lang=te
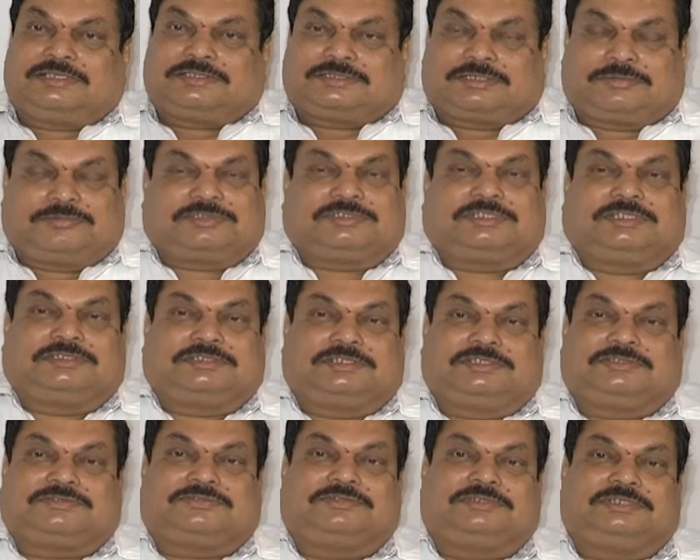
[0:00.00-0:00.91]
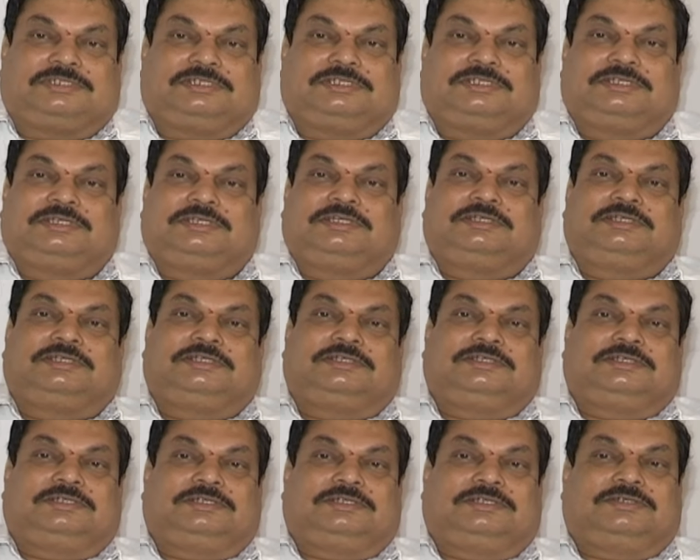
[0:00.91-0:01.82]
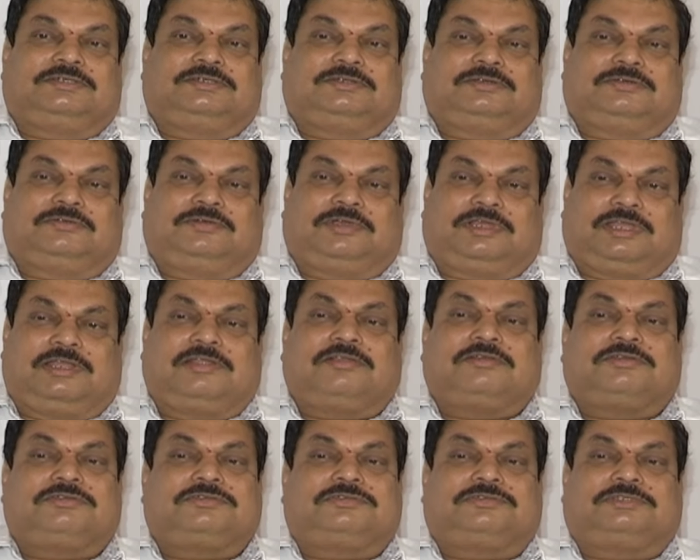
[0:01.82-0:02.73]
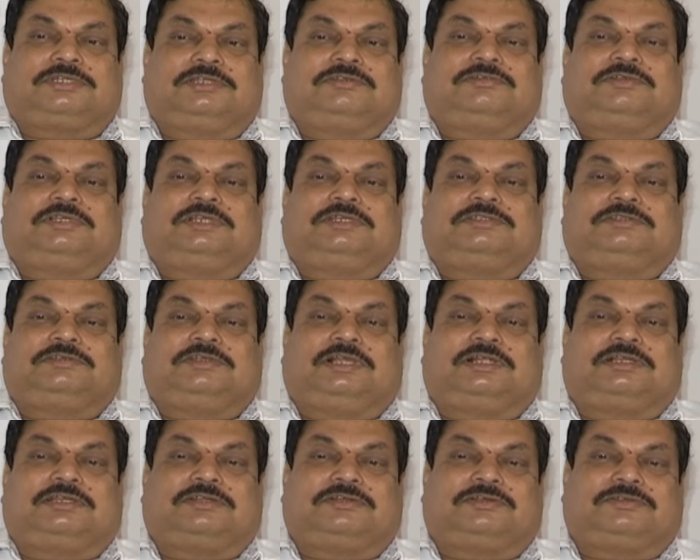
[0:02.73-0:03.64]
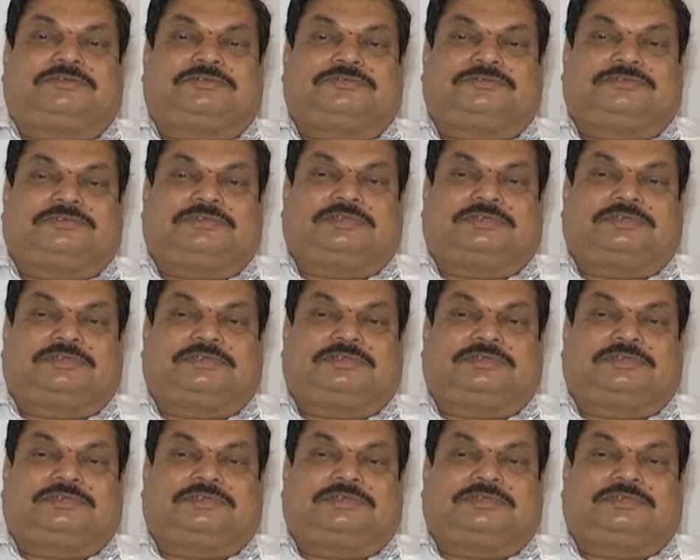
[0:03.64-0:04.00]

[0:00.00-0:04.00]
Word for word: సంస్థ తీసుకుంది ఒకే రోజు నలుగురు ఐదుగురు అడగడం